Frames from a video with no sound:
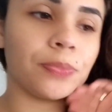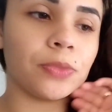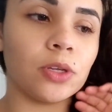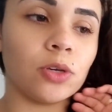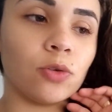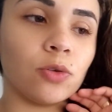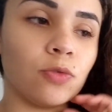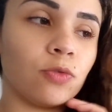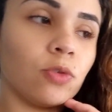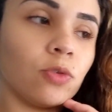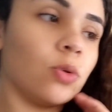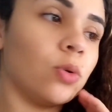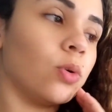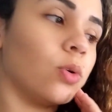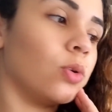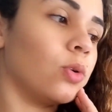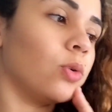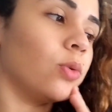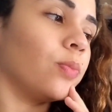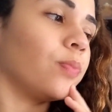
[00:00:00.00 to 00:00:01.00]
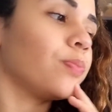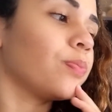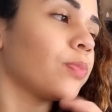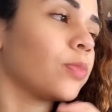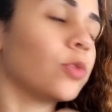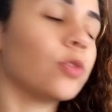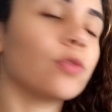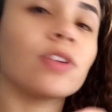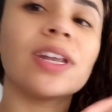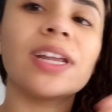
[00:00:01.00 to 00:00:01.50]
Eu vou...
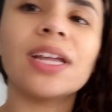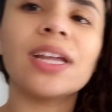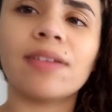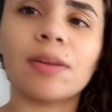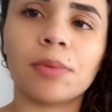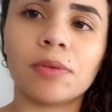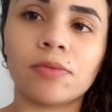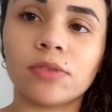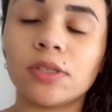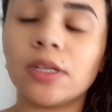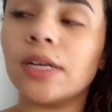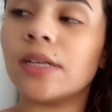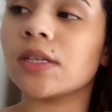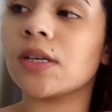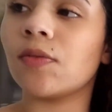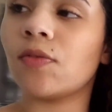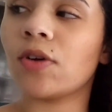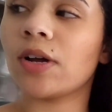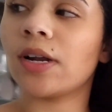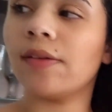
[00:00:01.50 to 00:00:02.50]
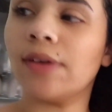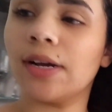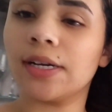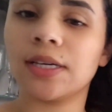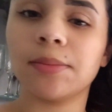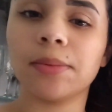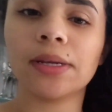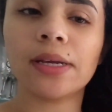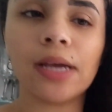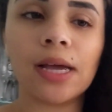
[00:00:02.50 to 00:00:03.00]
Não vou nem gravar pra vocês, que eu vou gravar aqui
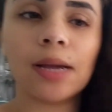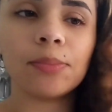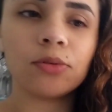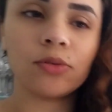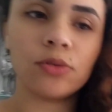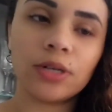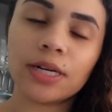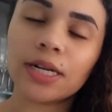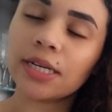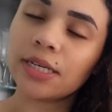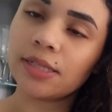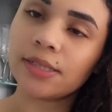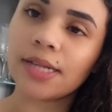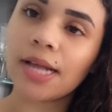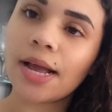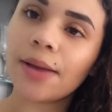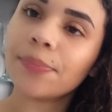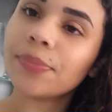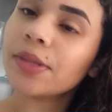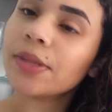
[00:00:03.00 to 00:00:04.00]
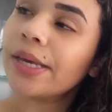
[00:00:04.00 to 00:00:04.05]
bem rápido e organizar.